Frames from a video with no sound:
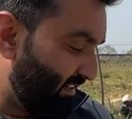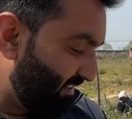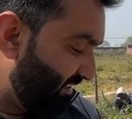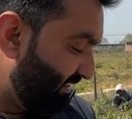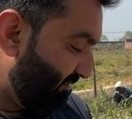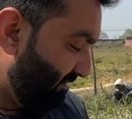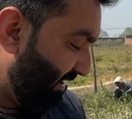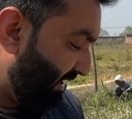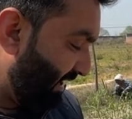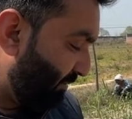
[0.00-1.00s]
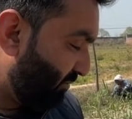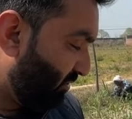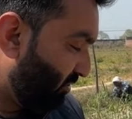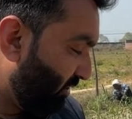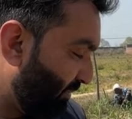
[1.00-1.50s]
हाँ जी ये
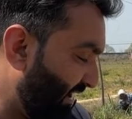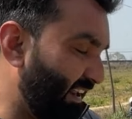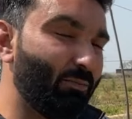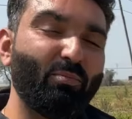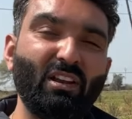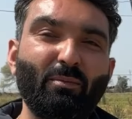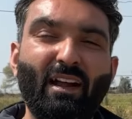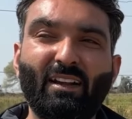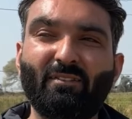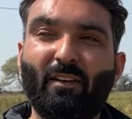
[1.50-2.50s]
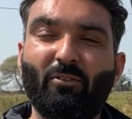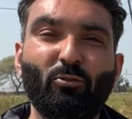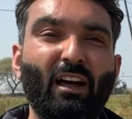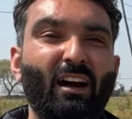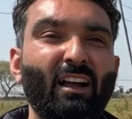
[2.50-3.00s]
आपको हमारे इम्प्लीमेंट
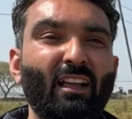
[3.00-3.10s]
फफुंडा